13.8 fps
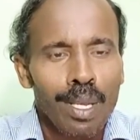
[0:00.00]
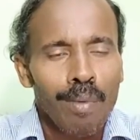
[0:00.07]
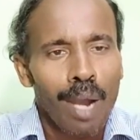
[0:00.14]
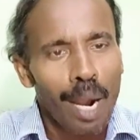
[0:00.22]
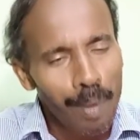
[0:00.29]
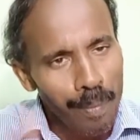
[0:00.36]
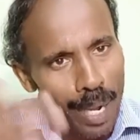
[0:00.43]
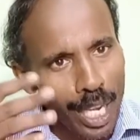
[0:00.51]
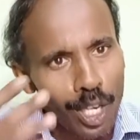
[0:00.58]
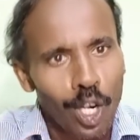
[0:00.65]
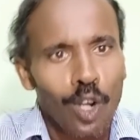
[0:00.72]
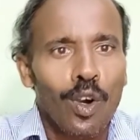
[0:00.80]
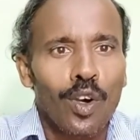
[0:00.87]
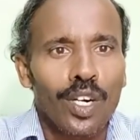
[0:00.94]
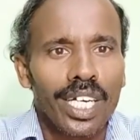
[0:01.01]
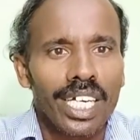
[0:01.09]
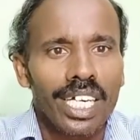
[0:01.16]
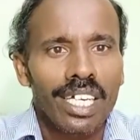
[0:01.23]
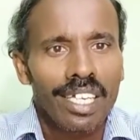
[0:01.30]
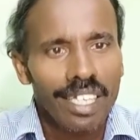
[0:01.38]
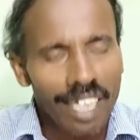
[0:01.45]
அப்போ மைக்ரோவேவனு
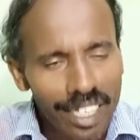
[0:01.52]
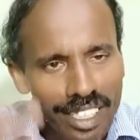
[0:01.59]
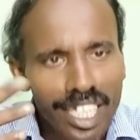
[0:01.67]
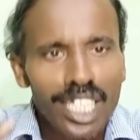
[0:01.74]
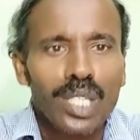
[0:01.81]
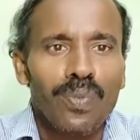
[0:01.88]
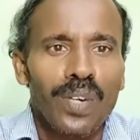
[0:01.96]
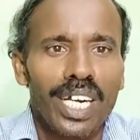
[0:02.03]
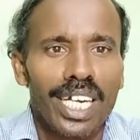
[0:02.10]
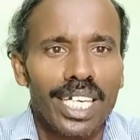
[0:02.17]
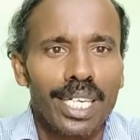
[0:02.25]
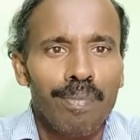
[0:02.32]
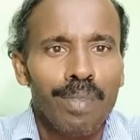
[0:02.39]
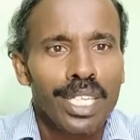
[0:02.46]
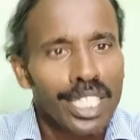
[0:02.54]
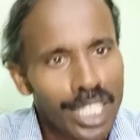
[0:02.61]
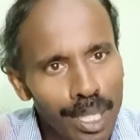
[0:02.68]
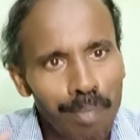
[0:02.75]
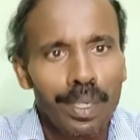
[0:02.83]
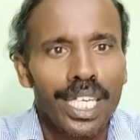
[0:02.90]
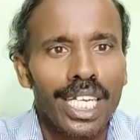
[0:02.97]
எக்ஸாஸ்ட் ஃபேனு
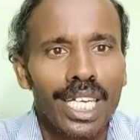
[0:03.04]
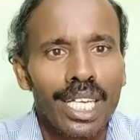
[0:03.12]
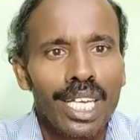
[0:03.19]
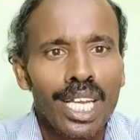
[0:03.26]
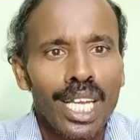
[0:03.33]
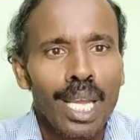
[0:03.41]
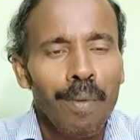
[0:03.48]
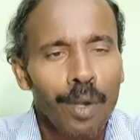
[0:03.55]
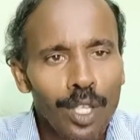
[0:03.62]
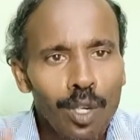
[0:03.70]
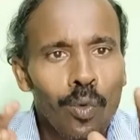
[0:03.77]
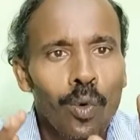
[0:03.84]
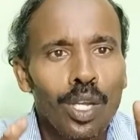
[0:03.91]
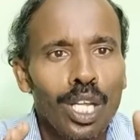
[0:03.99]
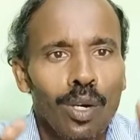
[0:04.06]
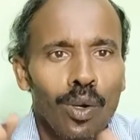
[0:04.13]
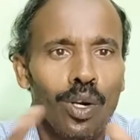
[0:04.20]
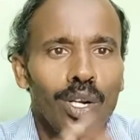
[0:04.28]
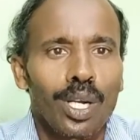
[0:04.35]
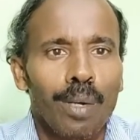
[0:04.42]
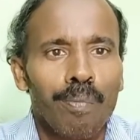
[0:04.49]
சிம்னி இப்படி வந்து கூடுதல் லோடு
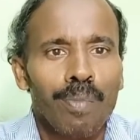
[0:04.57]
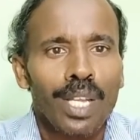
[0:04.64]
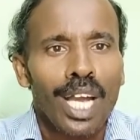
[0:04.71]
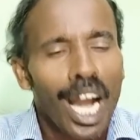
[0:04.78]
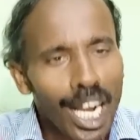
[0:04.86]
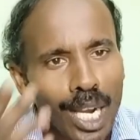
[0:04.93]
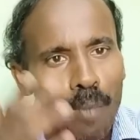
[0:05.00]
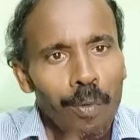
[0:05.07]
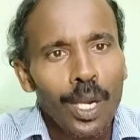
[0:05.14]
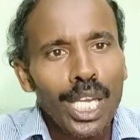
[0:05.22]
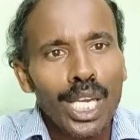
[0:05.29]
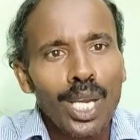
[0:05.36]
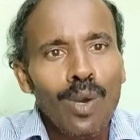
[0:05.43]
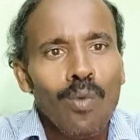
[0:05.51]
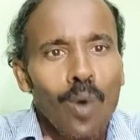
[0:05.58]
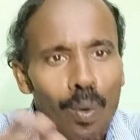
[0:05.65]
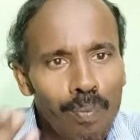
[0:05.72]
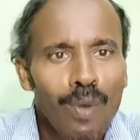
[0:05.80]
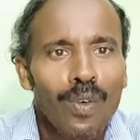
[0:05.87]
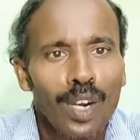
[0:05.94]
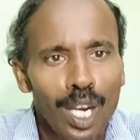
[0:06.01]
இருக்கும் அங்கே போய் ஒன்
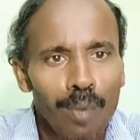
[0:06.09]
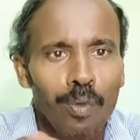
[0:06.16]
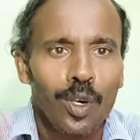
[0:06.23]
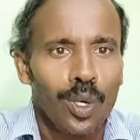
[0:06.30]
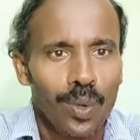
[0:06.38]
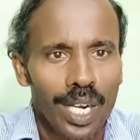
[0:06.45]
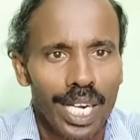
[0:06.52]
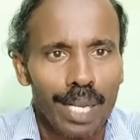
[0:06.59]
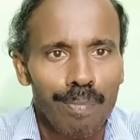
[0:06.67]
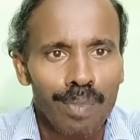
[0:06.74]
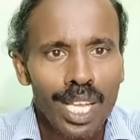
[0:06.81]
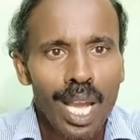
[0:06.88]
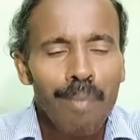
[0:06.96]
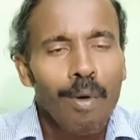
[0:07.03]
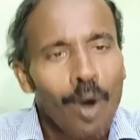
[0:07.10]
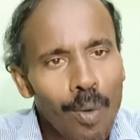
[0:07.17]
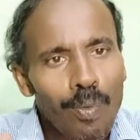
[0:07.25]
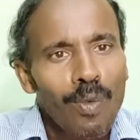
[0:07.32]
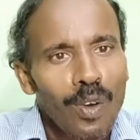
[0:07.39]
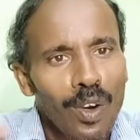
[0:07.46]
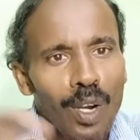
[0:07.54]
பவர் போட்டுருவாங்க இப்போ ஒன்
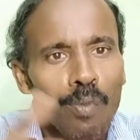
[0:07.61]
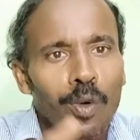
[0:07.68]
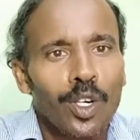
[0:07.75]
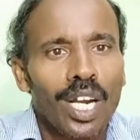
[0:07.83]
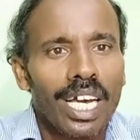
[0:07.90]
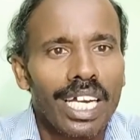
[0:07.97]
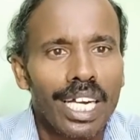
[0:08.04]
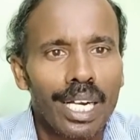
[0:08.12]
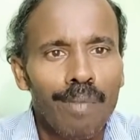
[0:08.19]
பாயிண்ட் ஃபைவ் போட்டோம்னாக்க